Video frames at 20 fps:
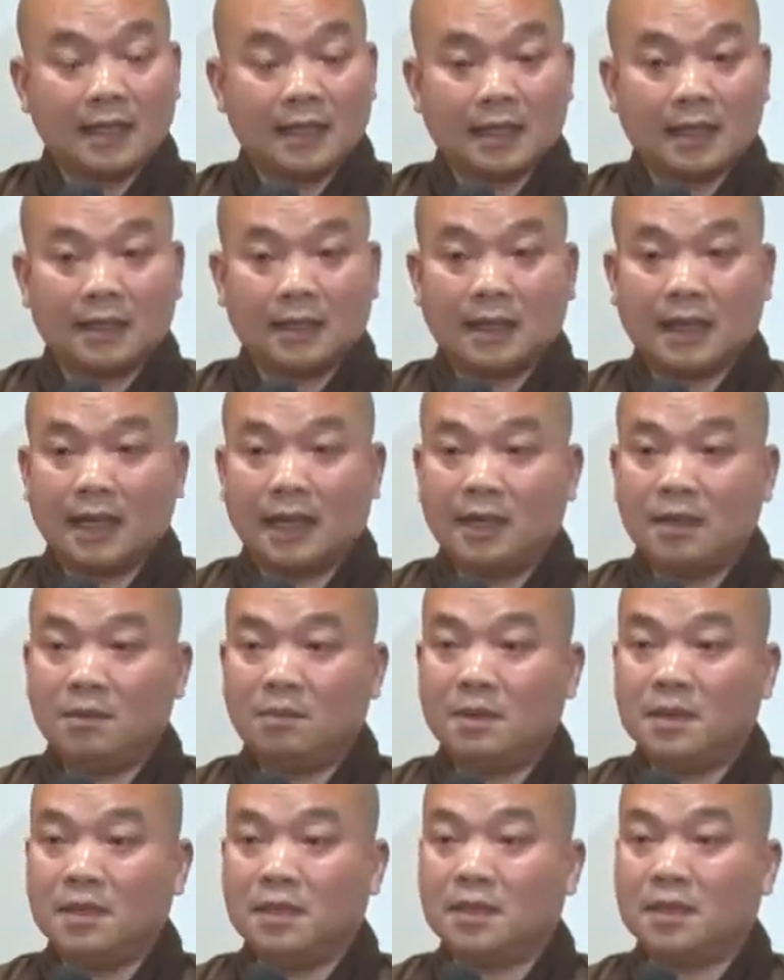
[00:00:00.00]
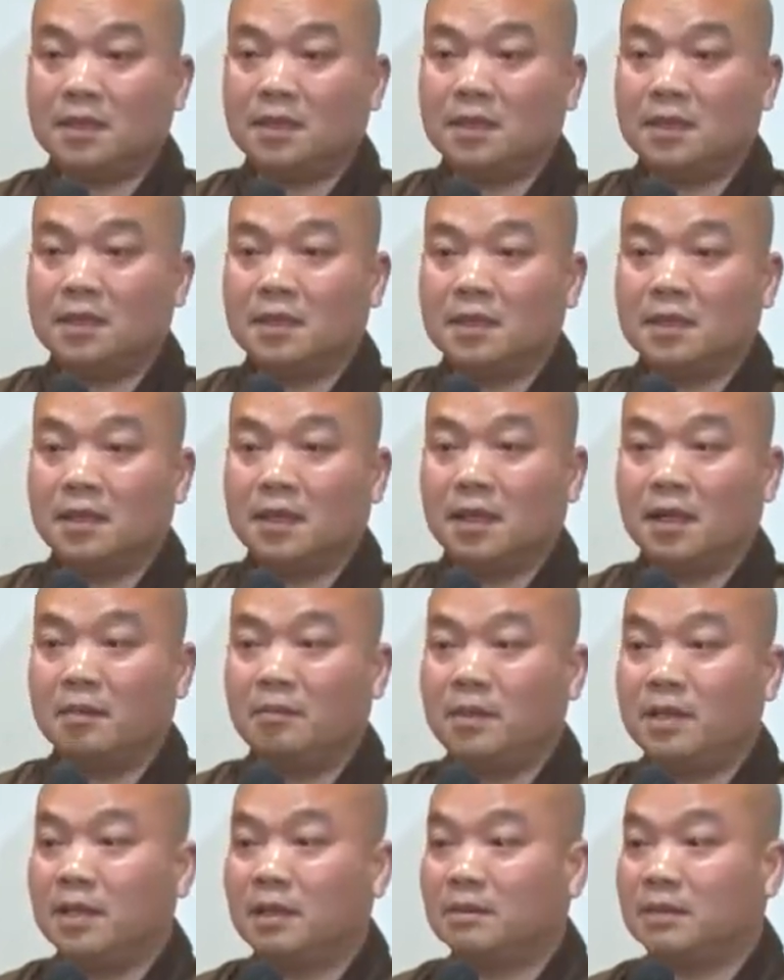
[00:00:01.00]
thành ra lúc bây giờ họ
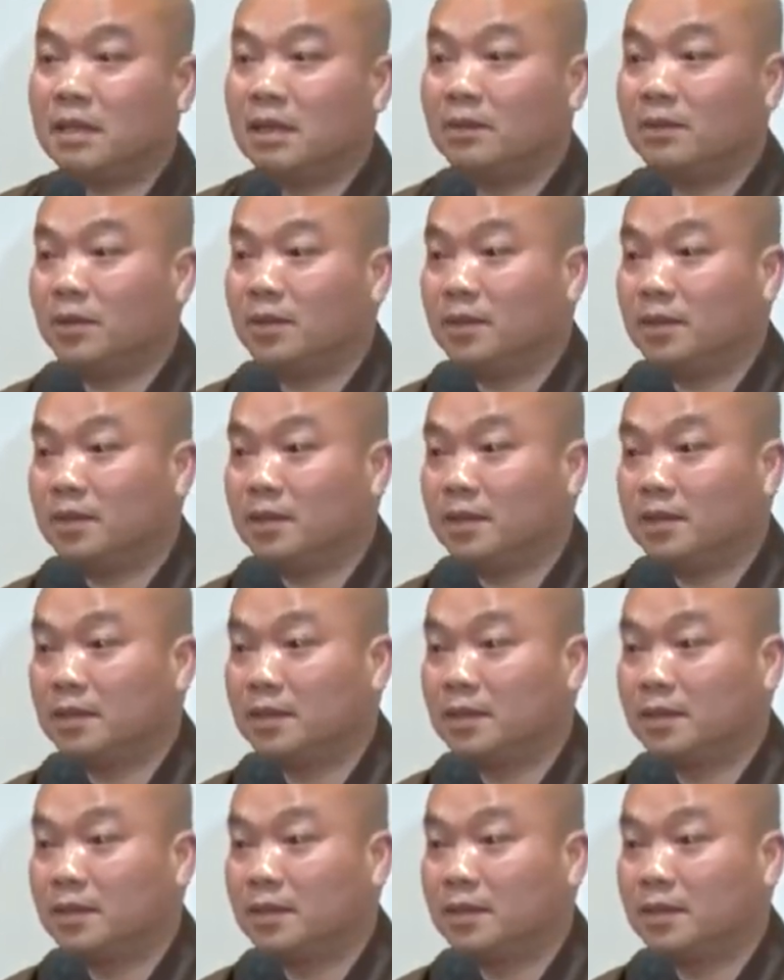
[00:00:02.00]
không biết làm sao nói nữa